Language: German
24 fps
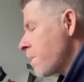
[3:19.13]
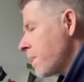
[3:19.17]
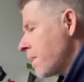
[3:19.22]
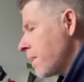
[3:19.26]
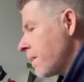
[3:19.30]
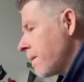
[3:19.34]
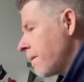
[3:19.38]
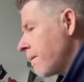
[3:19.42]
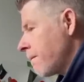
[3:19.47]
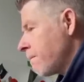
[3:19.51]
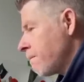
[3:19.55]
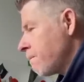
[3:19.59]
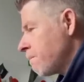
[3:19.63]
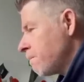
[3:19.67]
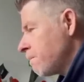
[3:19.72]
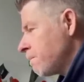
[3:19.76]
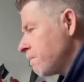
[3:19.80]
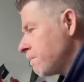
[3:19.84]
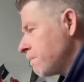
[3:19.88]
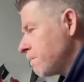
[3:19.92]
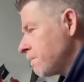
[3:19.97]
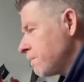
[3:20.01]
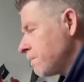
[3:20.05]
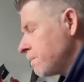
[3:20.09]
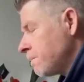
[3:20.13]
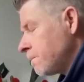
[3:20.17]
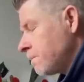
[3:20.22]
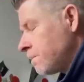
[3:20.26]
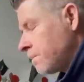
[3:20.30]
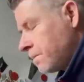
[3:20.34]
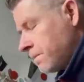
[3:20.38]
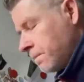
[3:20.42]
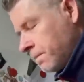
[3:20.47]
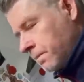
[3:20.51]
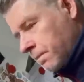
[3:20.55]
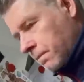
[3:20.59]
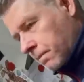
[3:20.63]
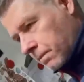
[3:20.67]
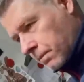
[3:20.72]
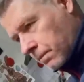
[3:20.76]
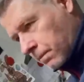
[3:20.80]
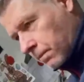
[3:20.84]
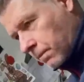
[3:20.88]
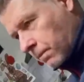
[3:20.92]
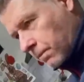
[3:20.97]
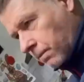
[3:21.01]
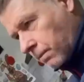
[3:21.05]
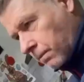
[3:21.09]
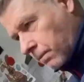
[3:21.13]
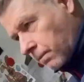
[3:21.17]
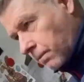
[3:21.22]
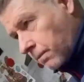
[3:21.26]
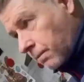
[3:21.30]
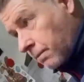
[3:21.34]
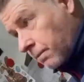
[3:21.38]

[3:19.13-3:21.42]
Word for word: nachgewiesen, dass dem nicht so ist. Wir